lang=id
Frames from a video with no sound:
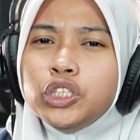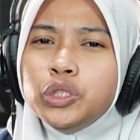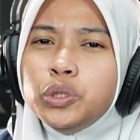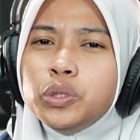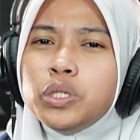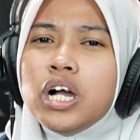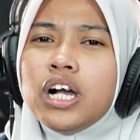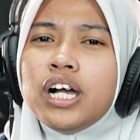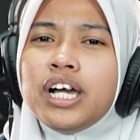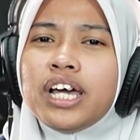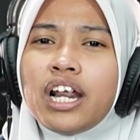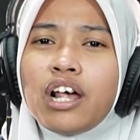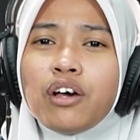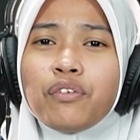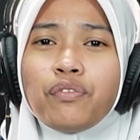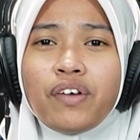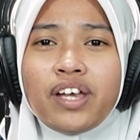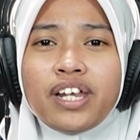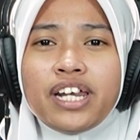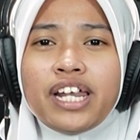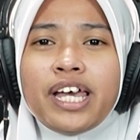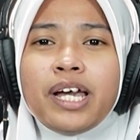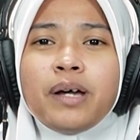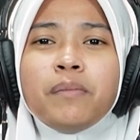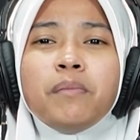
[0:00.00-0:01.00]
juga
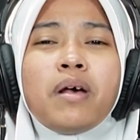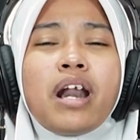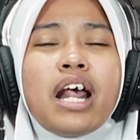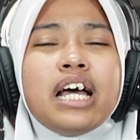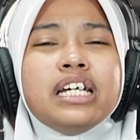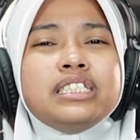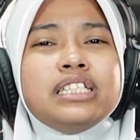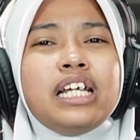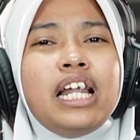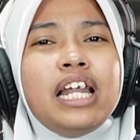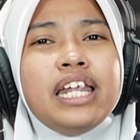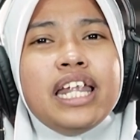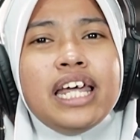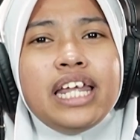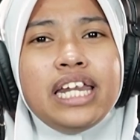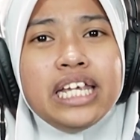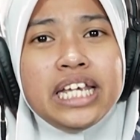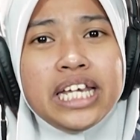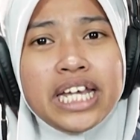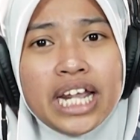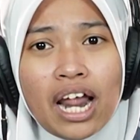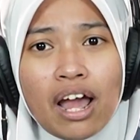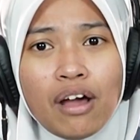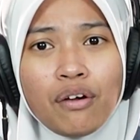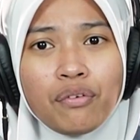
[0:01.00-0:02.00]
grafena yang berasal dari
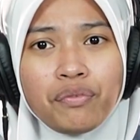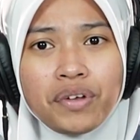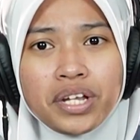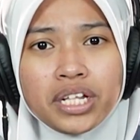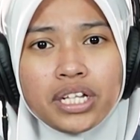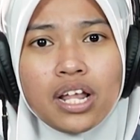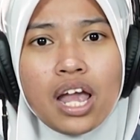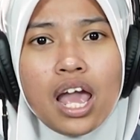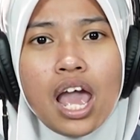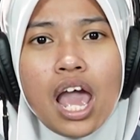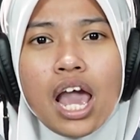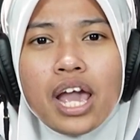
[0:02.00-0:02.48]
grafit